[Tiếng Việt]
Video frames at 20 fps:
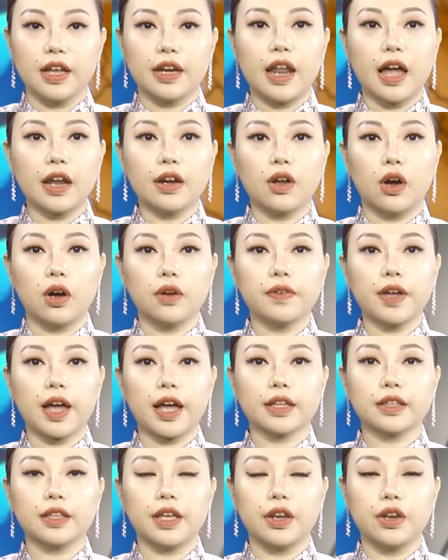đã nói với
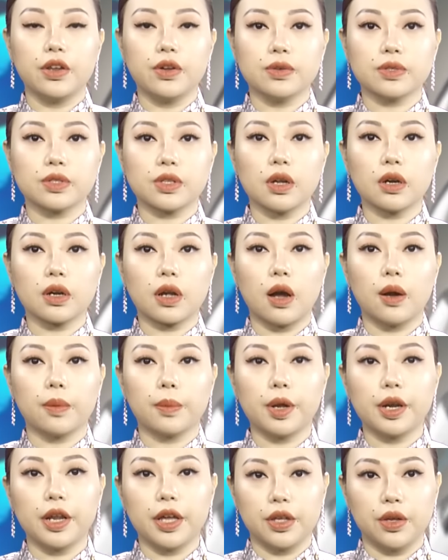hãng tin
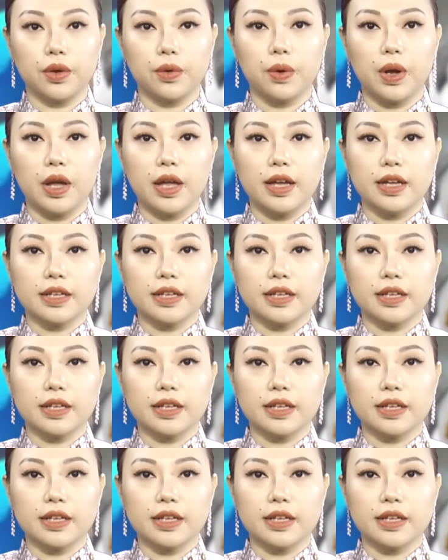news.com.au